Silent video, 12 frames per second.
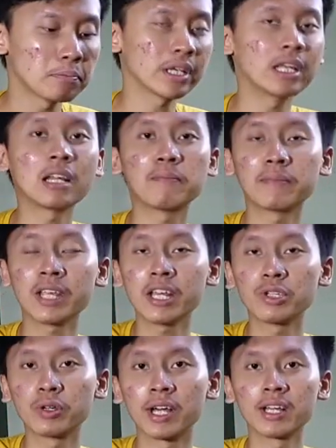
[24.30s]

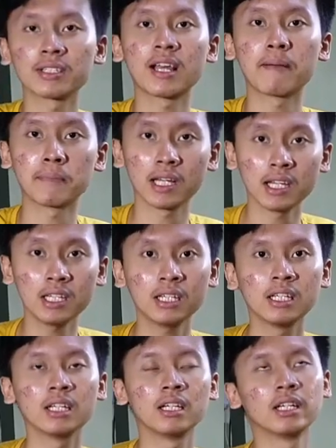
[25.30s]
pengirimnya juga sama
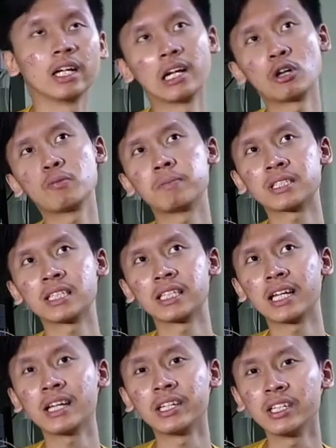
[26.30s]
dan aku
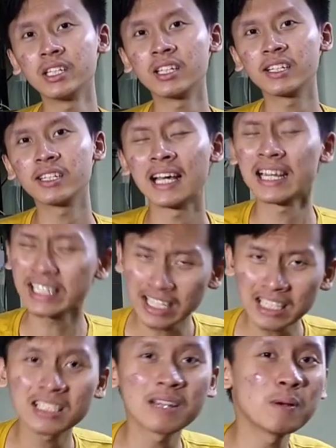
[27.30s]
pesennya di hari
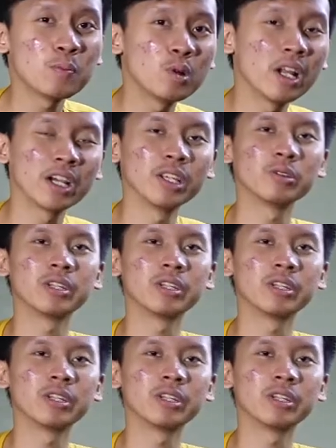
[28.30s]
yang sama pula gitu.